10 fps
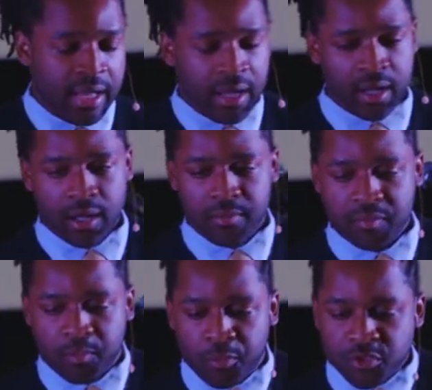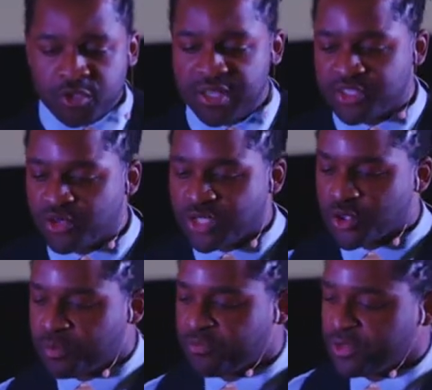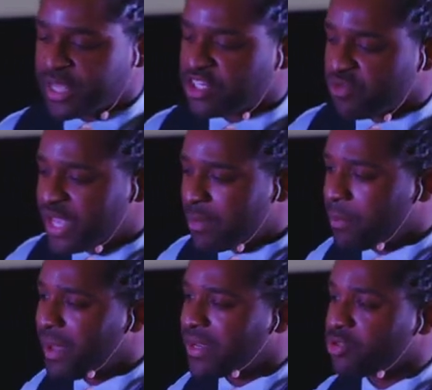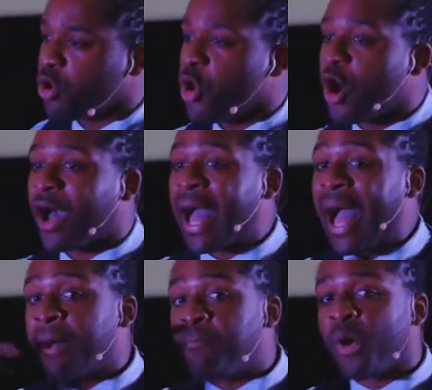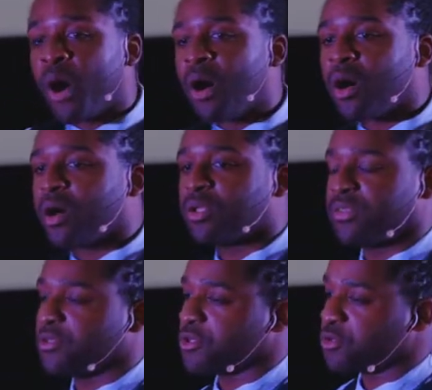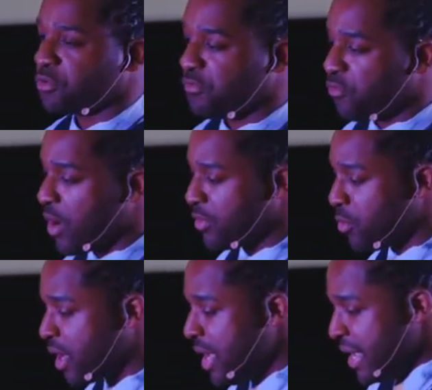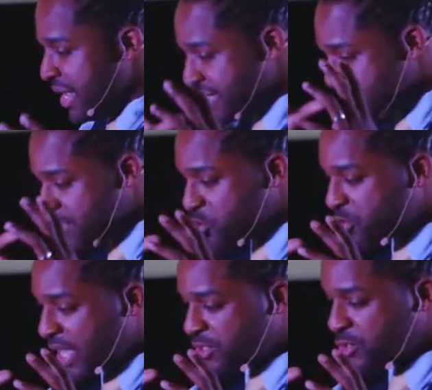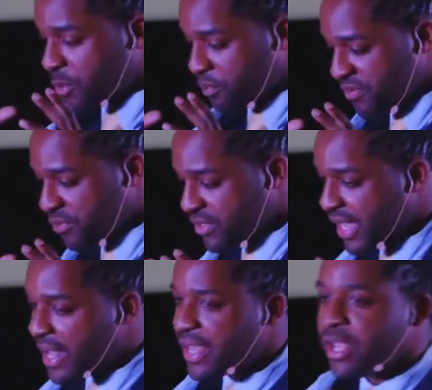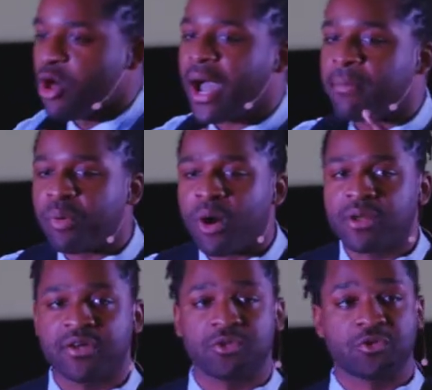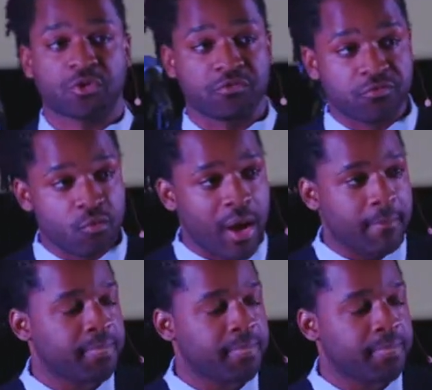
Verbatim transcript: Euh, plus que les situations pivotales, je vais également parler de leur apport dans notre foi. Donc, les situations pivotales et leur apport dans notre foi.